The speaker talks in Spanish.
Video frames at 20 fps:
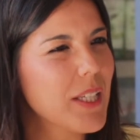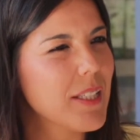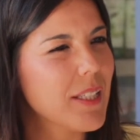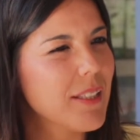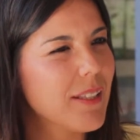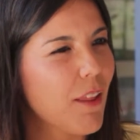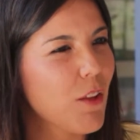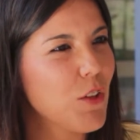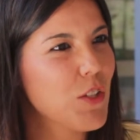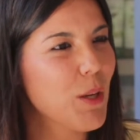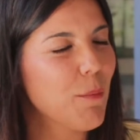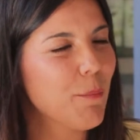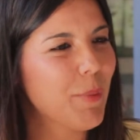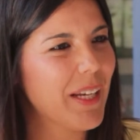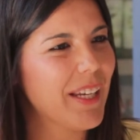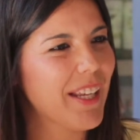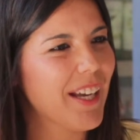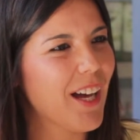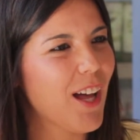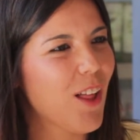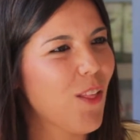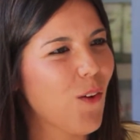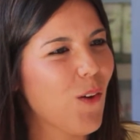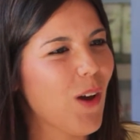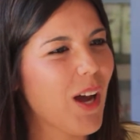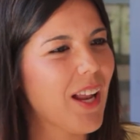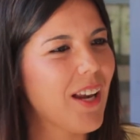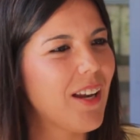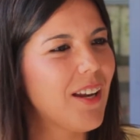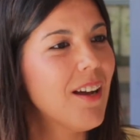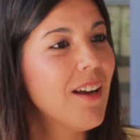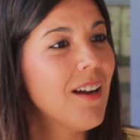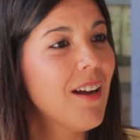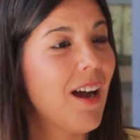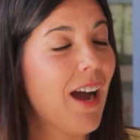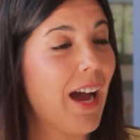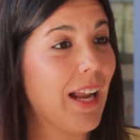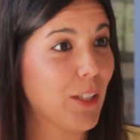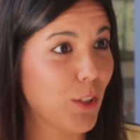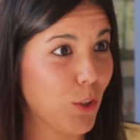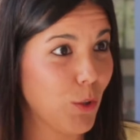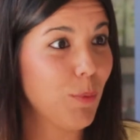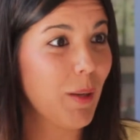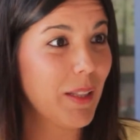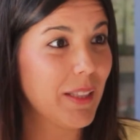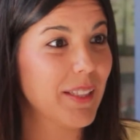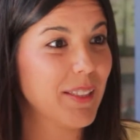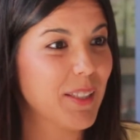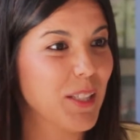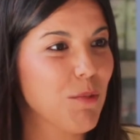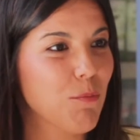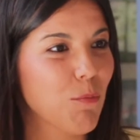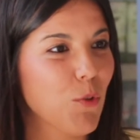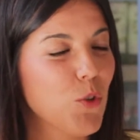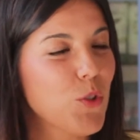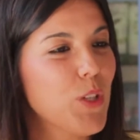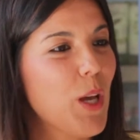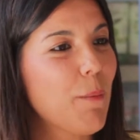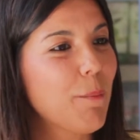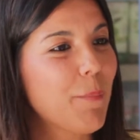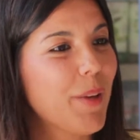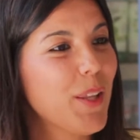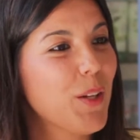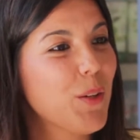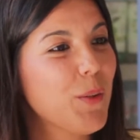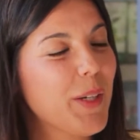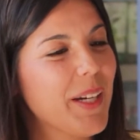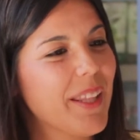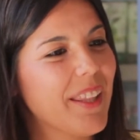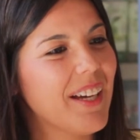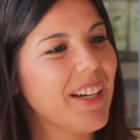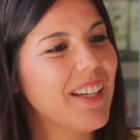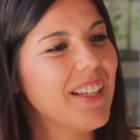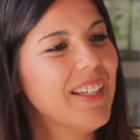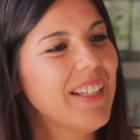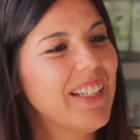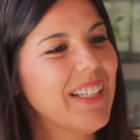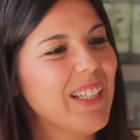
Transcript: Has estado siempre ligado al, Club Atletismo San Pedro, ¿verdad?